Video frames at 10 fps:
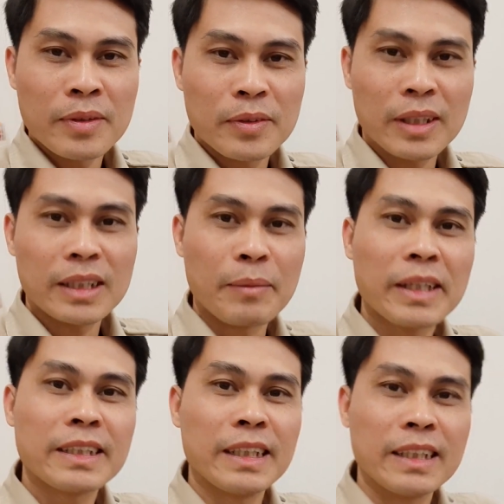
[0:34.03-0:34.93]
Đó, thì
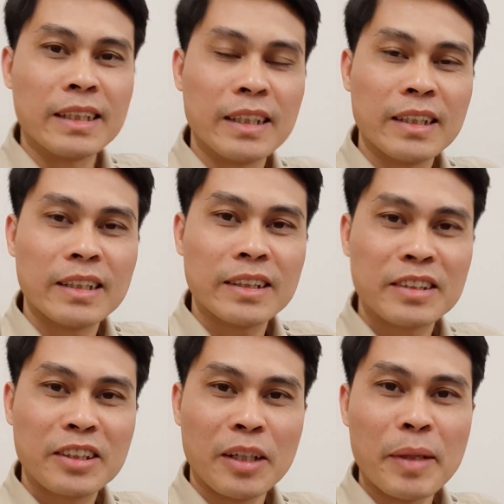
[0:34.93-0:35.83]
bác sĩ thì
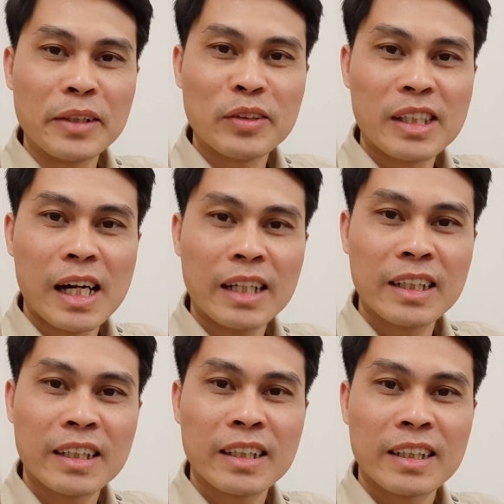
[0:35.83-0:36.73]
chữa bệnh cho người.
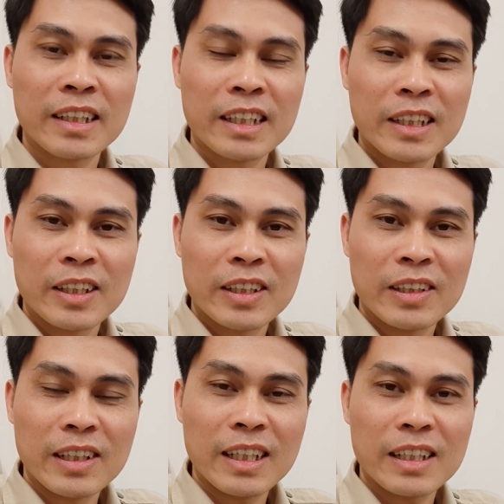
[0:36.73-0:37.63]

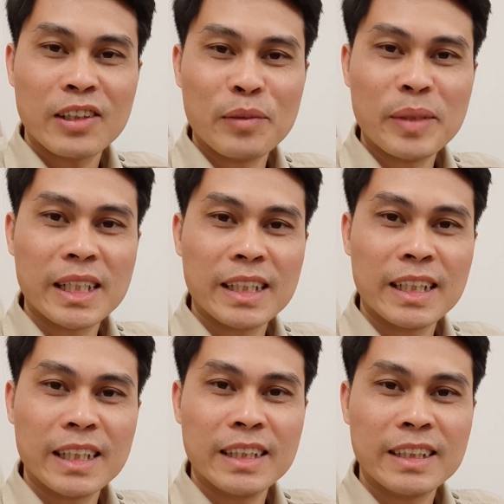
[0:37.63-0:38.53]
Đó. Còn mình
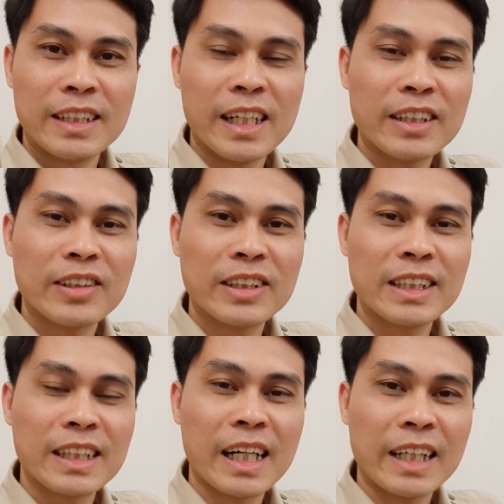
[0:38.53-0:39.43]
thì chữa cho
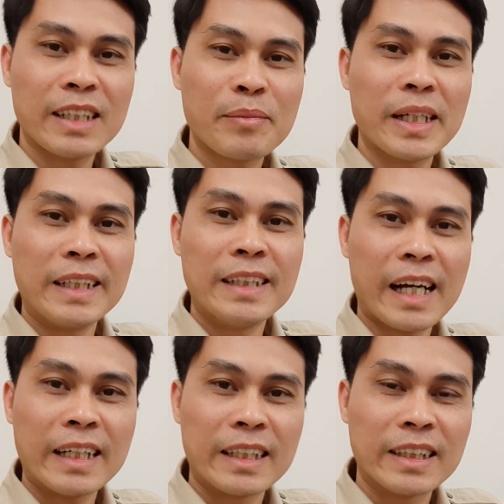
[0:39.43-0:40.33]
những cái thiết bị như
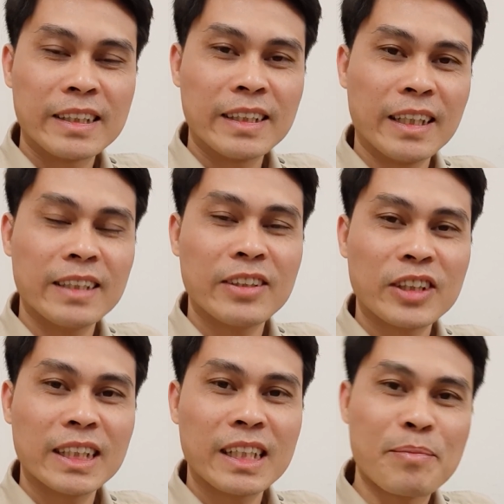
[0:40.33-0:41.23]
này, chữa cho
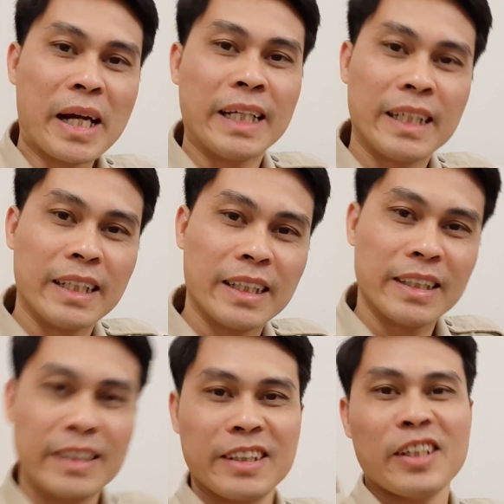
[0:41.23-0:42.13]
những cái máy,
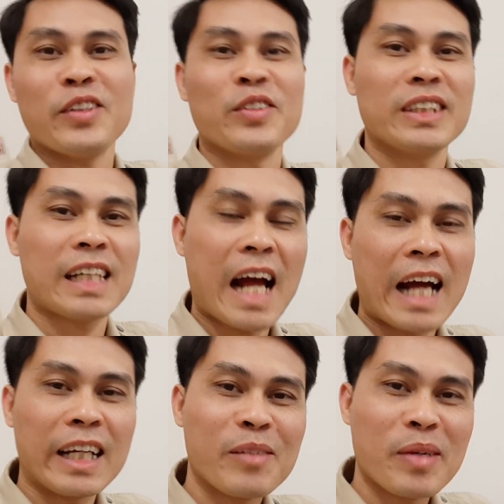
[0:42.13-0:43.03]
chữa những
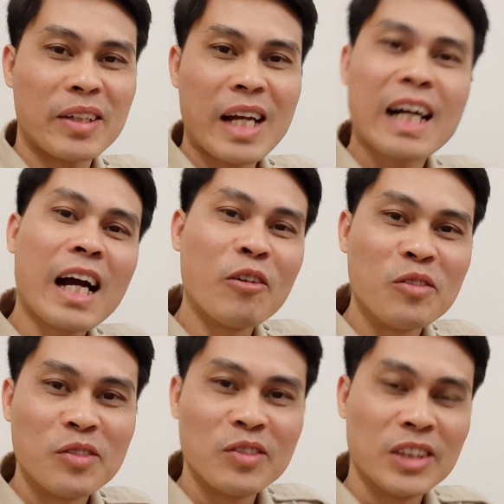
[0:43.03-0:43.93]
cái mà nó đang hỏng.